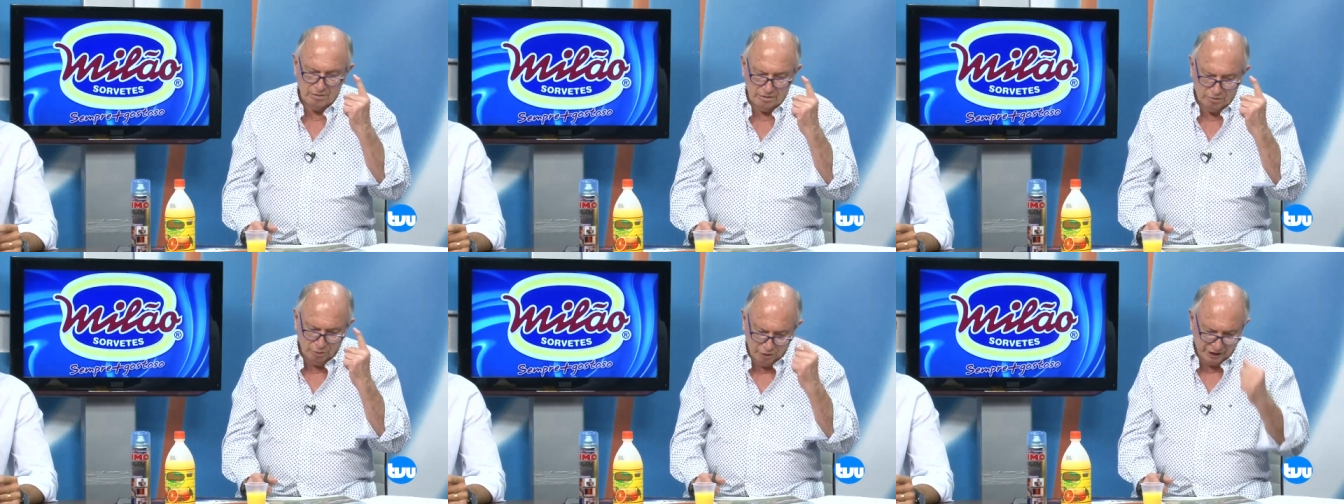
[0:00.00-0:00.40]

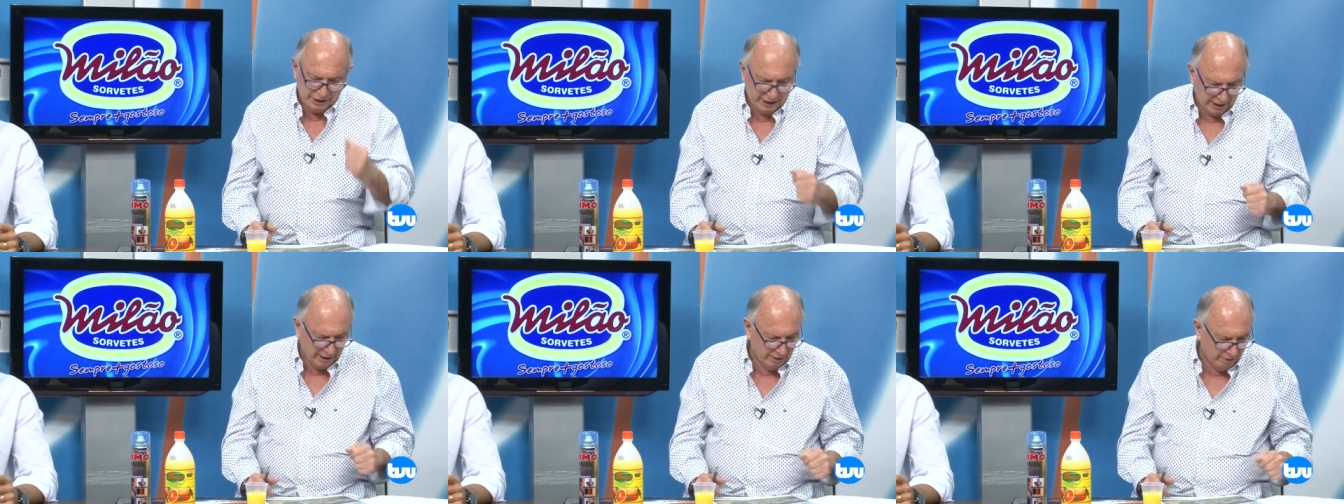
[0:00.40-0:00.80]

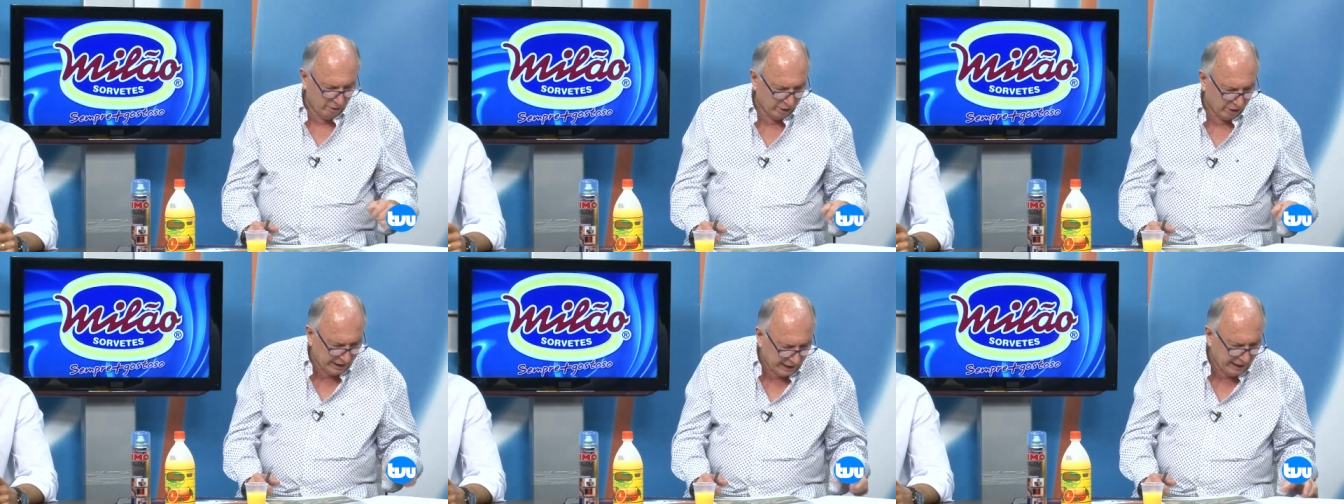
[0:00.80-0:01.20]
única,
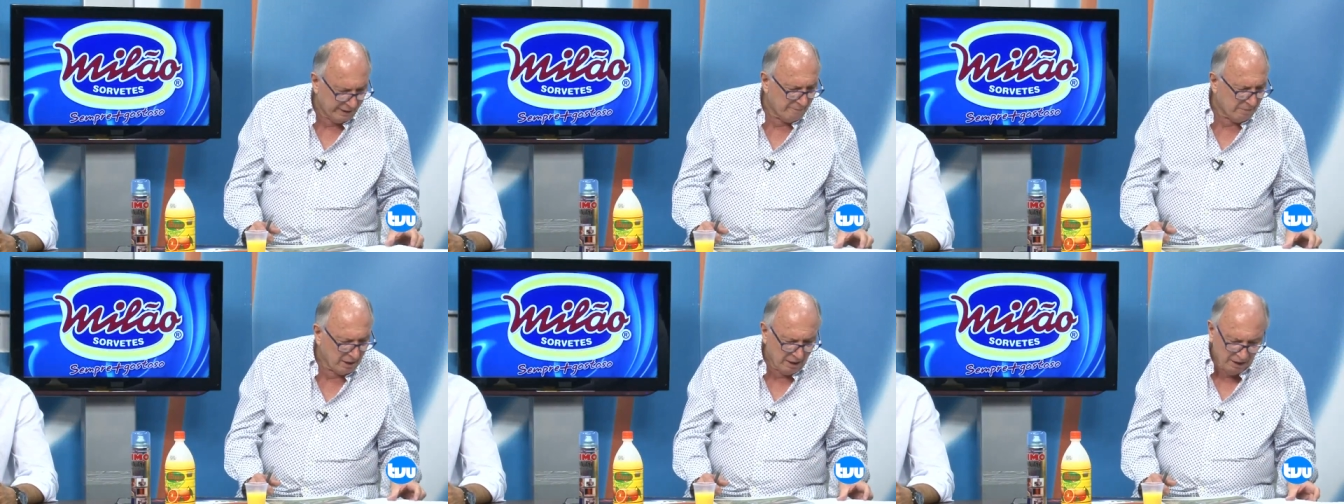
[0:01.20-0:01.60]
ok?
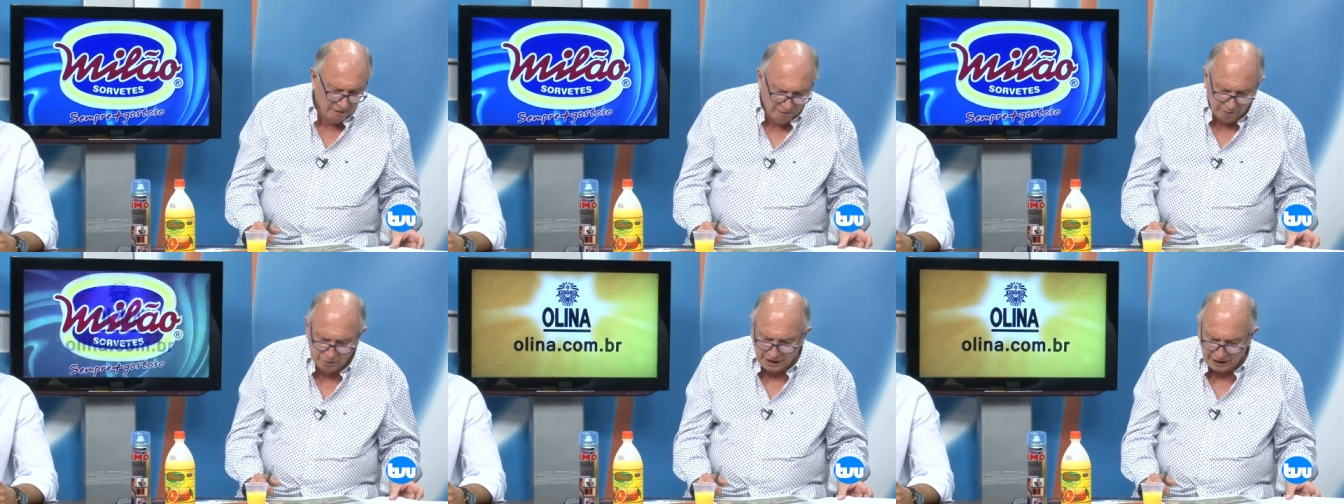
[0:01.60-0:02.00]

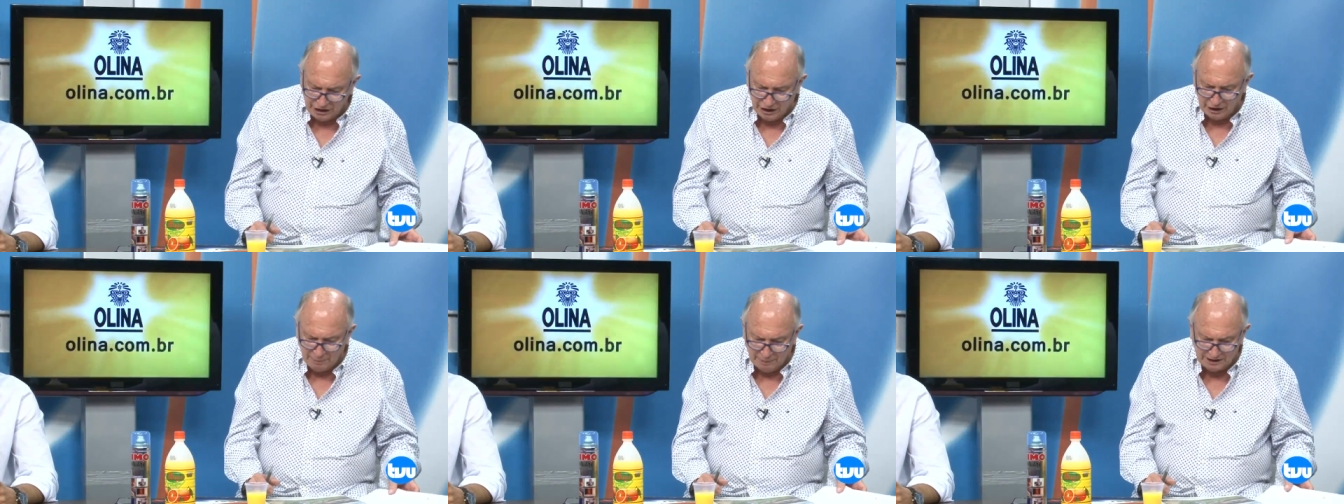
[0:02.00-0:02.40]
Vamos
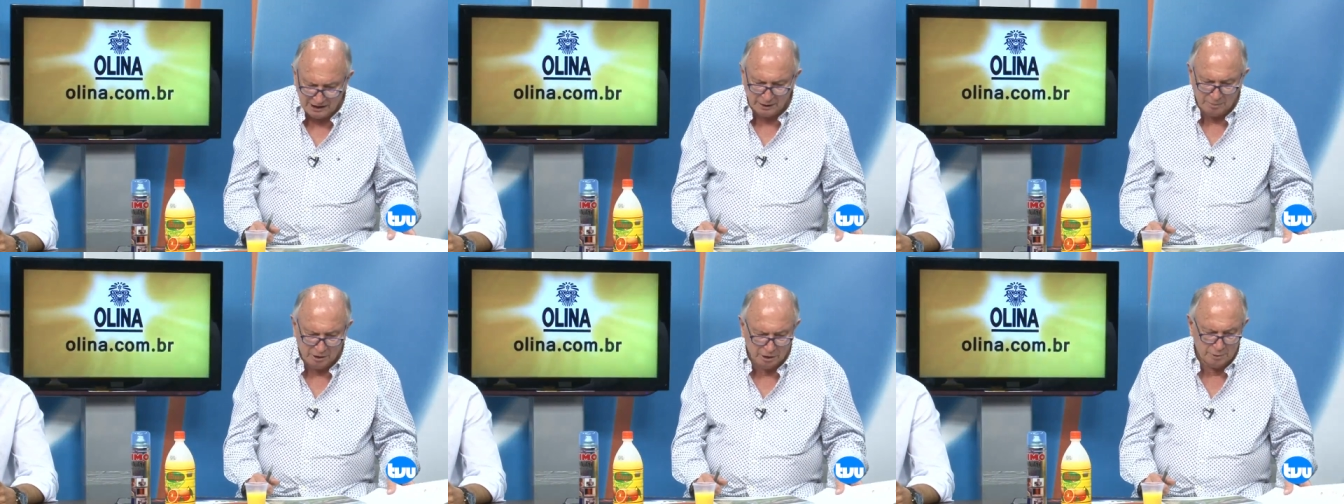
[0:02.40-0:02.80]
adiante,
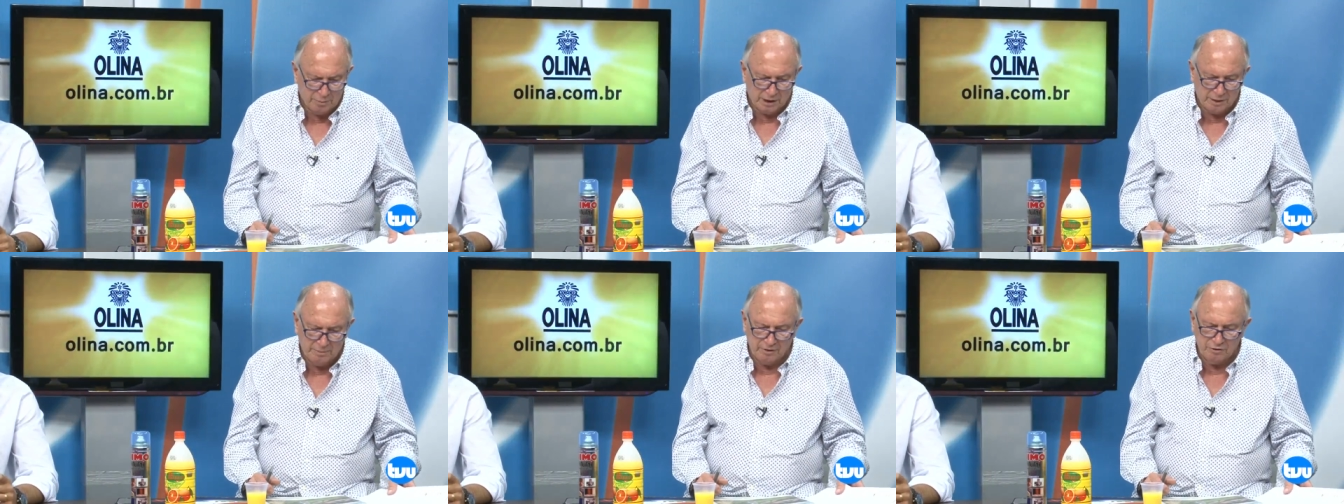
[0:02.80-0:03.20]
passando pelo
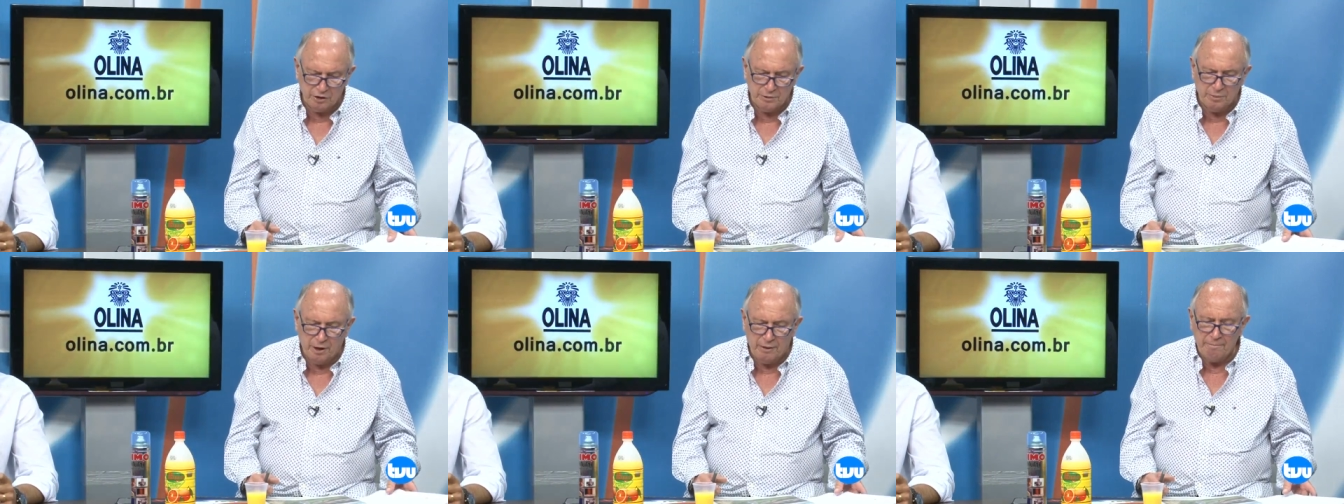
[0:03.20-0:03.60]
esporte, pelo
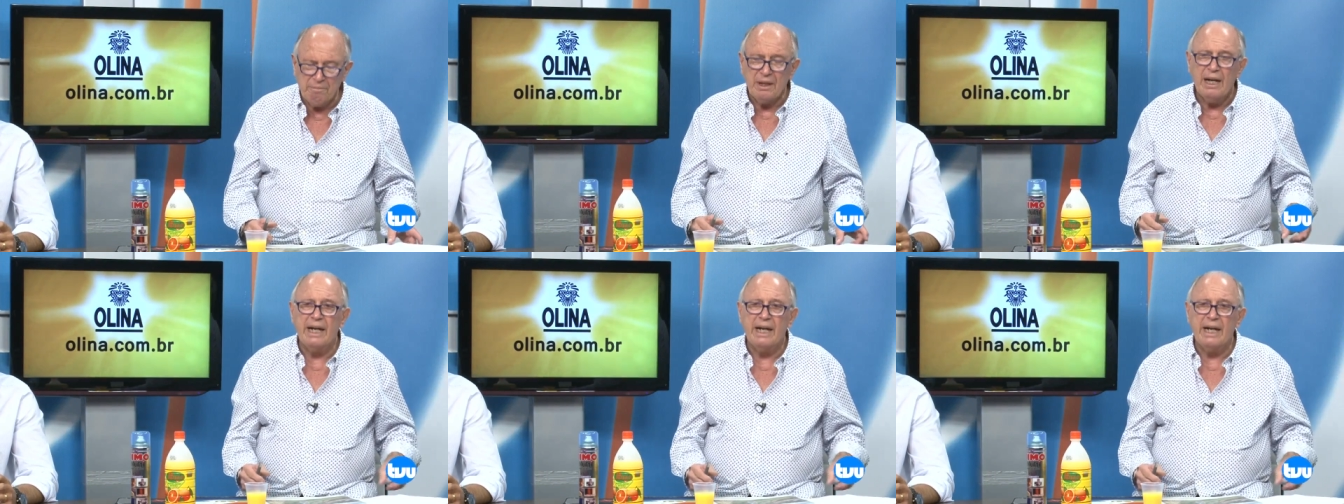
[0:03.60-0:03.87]
futebol.